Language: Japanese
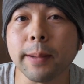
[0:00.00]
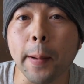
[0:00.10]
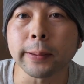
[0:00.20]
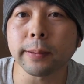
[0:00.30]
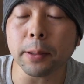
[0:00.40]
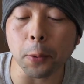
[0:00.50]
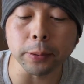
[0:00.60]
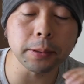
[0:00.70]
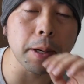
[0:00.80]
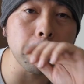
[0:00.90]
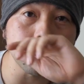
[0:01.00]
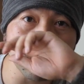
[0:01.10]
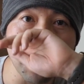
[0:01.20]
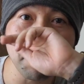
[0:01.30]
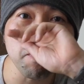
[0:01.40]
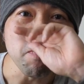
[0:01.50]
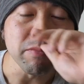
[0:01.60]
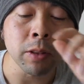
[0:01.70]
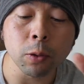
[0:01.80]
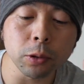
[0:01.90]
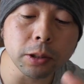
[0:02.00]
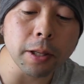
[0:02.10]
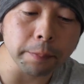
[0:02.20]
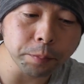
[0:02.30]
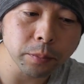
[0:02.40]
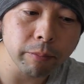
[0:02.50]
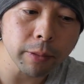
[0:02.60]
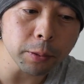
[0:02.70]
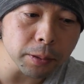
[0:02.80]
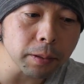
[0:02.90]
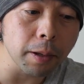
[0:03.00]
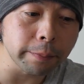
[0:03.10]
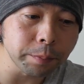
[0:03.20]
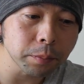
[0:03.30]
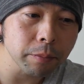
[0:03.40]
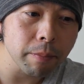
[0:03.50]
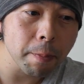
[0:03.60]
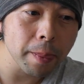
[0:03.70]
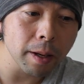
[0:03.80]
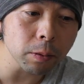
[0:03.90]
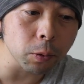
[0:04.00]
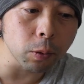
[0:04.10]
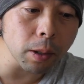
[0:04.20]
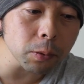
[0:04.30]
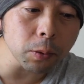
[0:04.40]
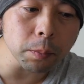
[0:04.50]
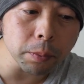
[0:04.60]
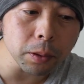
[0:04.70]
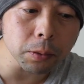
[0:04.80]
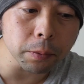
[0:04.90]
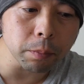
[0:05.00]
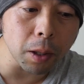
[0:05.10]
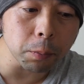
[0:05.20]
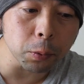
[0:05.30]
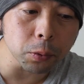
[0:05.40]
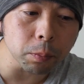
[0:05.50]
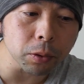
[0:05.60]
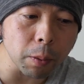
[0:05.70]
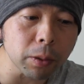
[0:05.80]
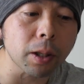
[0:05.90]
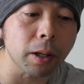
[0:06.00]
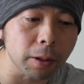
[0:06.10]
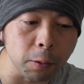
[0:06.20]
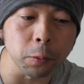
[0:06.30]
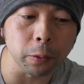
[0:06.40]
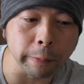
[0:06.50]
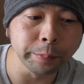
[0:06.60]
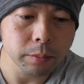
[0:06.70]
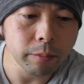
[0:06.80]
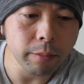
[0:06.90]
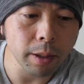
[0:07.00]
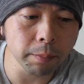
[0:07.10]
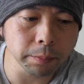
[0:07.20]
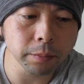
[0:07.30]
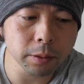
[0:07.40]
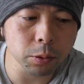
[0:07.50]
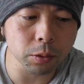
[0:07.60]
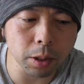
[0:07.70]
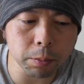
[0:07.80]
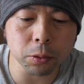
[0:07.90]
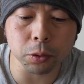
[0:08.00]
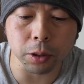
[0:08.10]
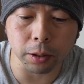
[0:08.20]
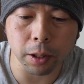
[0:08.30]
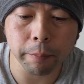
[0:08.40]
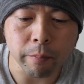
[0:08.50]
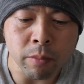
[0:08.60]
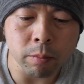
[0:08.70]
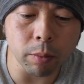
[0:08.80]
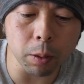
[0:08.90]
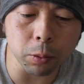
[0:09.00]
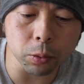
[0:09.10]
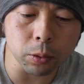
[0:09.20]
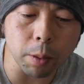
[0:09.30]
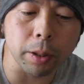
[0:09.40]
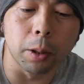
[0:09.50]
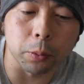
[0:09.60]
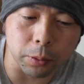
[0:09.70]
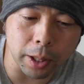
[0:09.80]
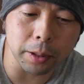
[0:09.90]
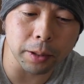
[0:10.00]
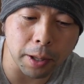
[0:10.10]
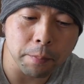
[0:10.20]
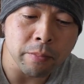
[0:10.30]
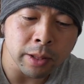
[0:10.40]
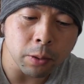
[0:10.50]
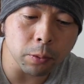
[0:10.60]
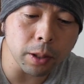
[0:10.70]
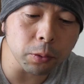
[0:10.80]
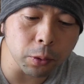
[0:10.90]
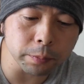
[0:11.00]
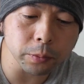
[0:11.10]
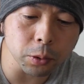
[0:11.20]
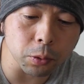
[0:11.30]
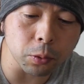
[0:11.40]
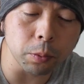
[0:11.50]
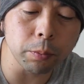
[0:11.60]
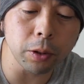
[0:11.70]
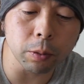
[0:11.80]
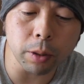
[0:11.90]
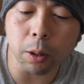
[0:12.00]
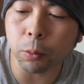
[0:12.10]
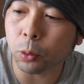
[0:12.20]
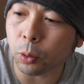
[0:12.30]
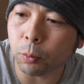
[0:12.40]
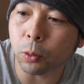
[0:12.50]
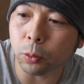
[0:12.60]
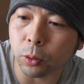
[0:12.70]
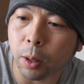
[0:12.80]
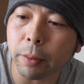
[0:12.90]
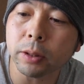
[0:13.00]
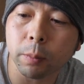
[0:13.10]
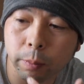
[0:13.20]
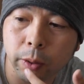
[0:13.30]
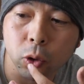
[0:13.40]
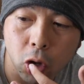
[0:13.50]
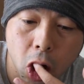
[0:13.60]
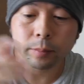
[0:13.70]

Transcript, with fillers: あっさり終わっちゃいますね美味しい美味しかったあと他のコンビニの麻婆丼も食べたらいいんか今度うん、ちょっとセブンのしかね、麻婆丼食べたことないんで、他のちょっとコンビニの麻婆丼も今度試してみましょ